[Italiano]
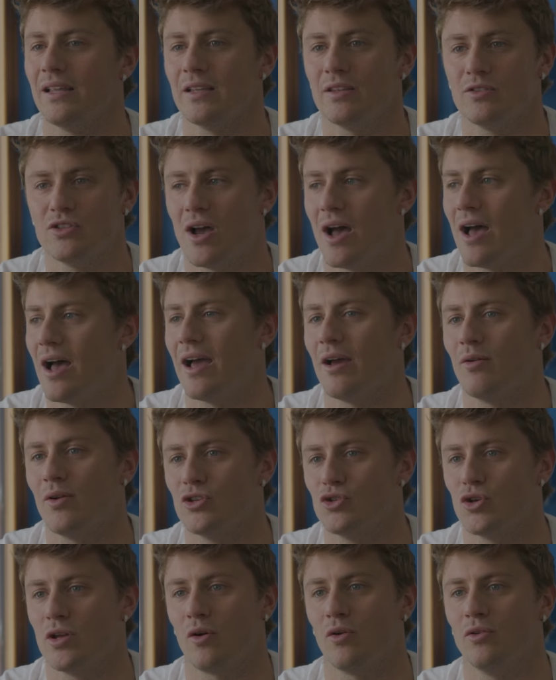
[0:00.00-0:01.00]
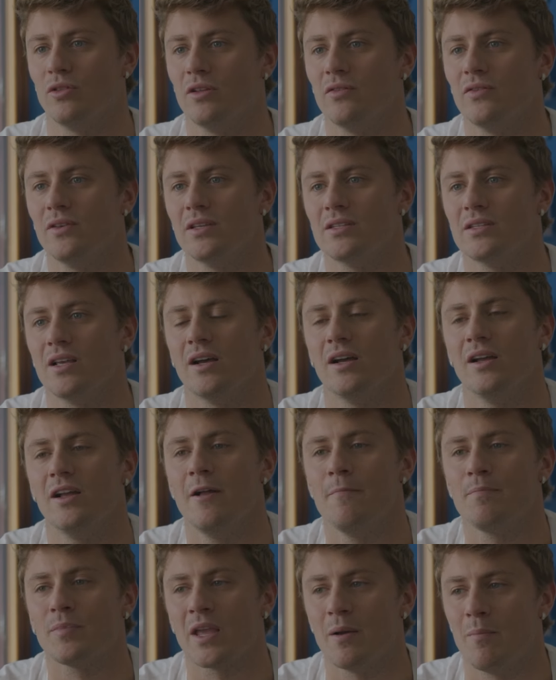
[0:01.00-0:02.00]
lì già è una gioia condivisa.
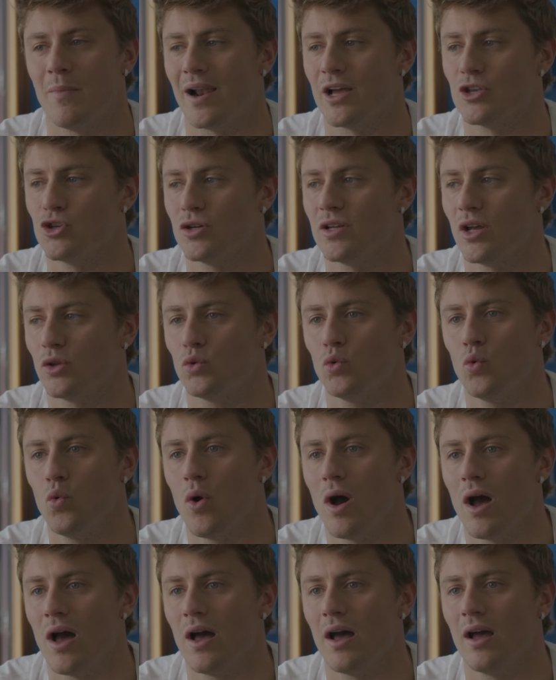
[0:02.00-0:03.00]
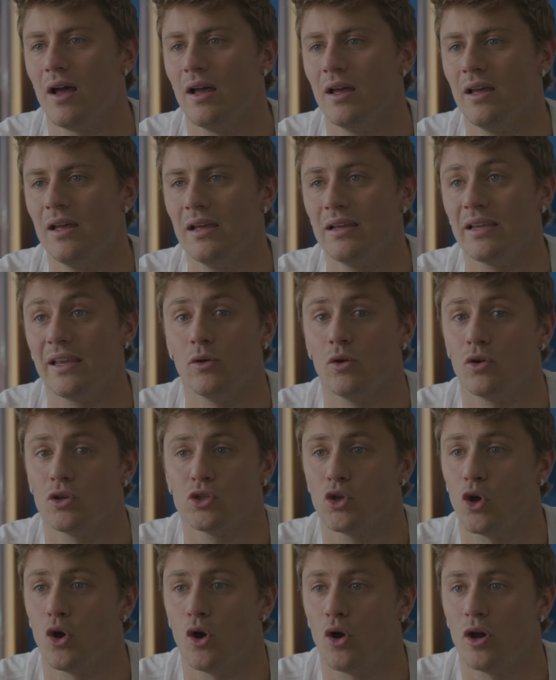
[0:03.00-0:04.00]
Ma la gioia tua che non
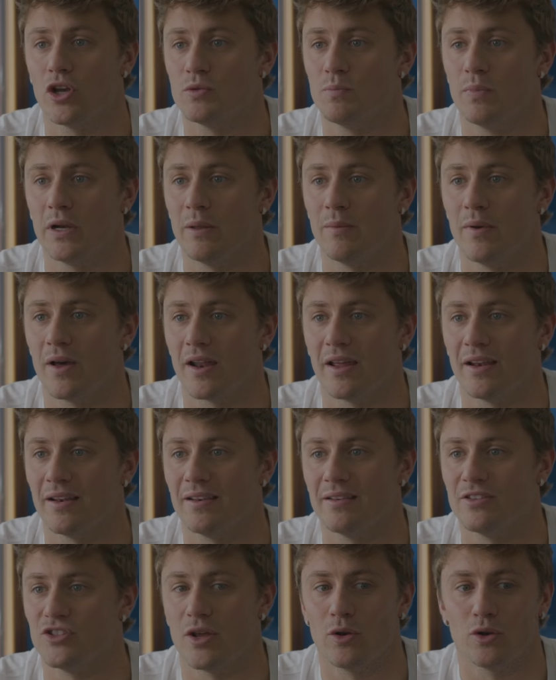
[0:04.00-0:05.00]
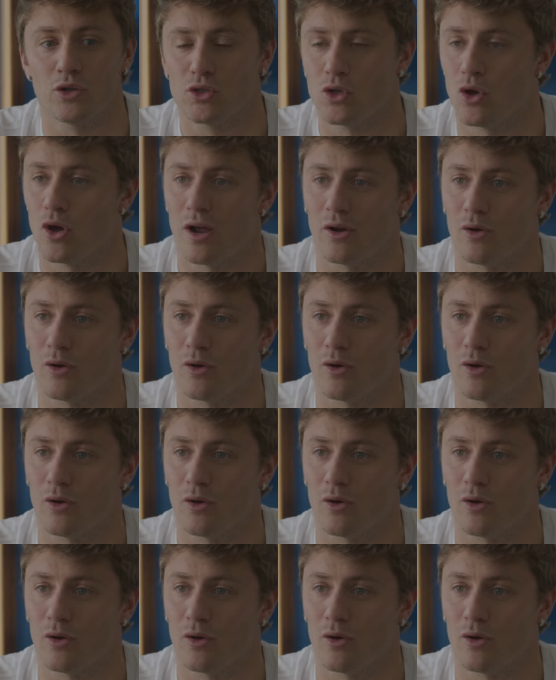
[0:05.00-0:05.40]
so esprimere, cioè non so